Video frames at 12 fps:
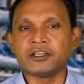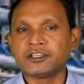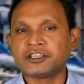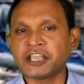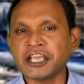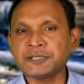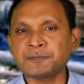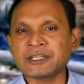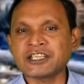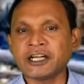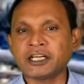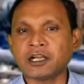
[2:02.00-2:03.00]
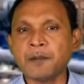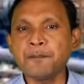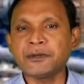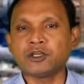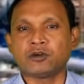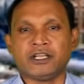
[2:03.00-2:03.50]
की 23 परसेंट
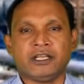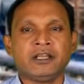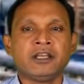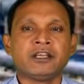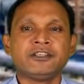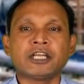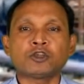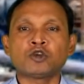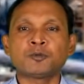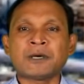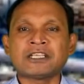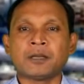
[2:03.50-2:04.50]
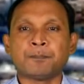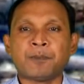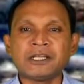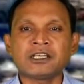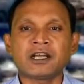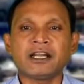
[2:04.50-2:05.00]
कंपनियों ने या तो उत्पादन
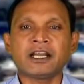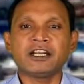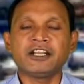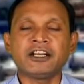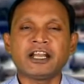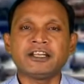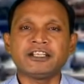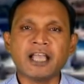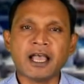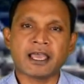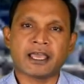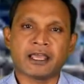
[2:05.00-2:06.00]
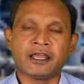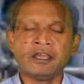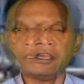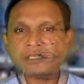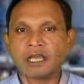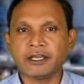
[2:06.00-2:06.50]
बंद करने का निर्णय लिया है
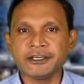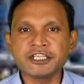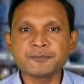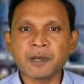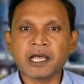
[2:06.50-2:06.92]
या इस